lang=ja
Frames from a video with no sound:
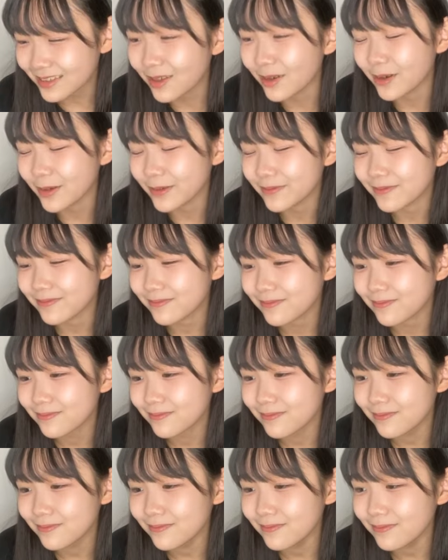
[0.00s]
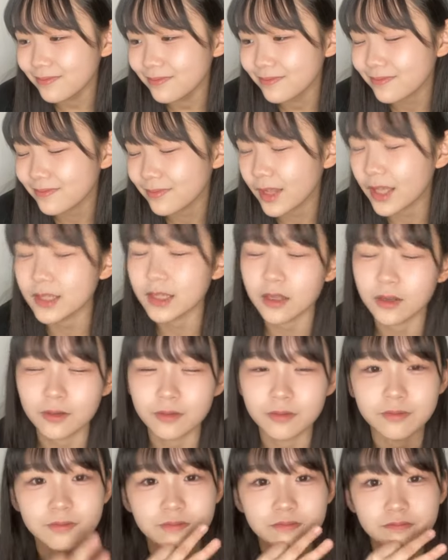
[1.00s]
えっとなんだ
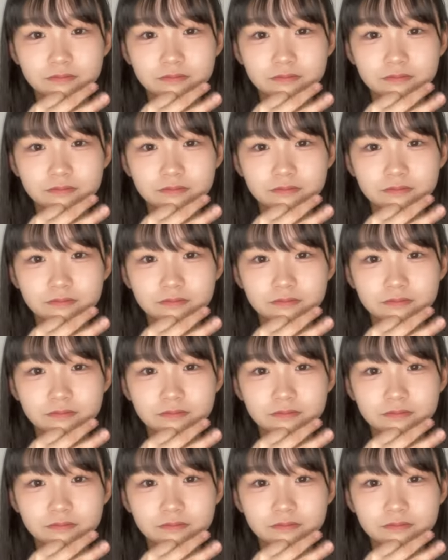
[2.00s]
ろう